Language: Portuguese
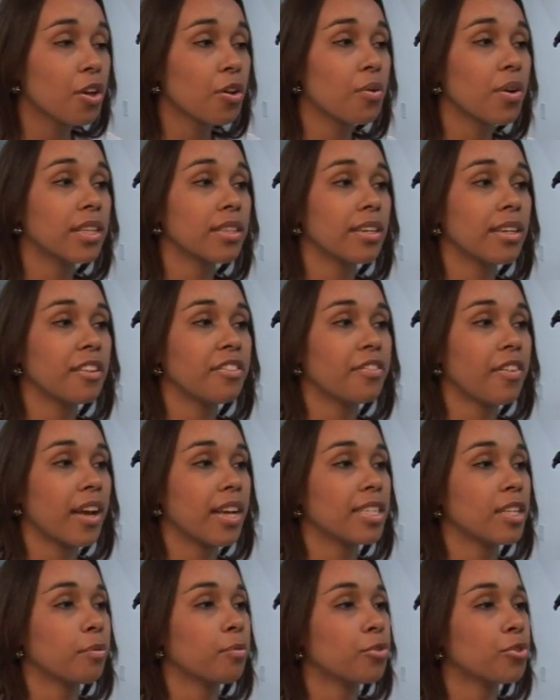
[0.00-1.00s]
quando ele
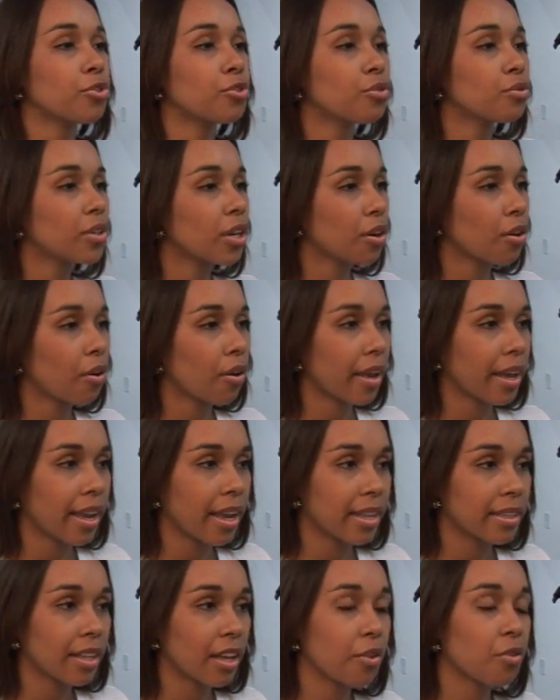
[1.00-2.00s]
faz a postura
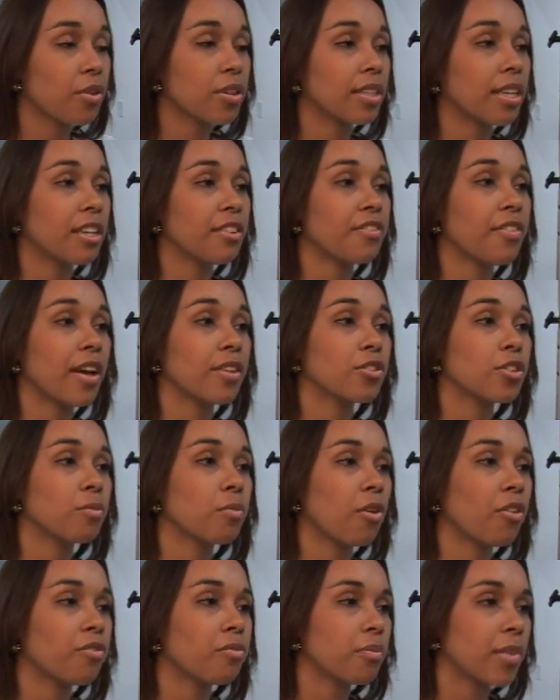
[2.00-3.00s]
correta, quando ele faz os
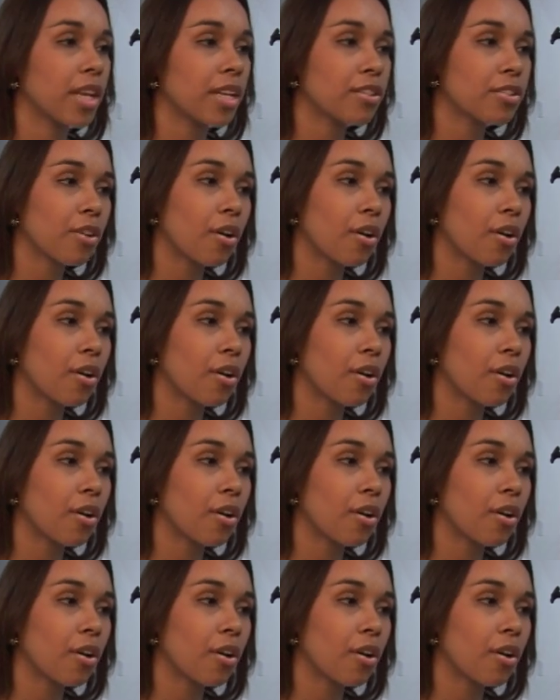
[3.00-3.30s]
movimentos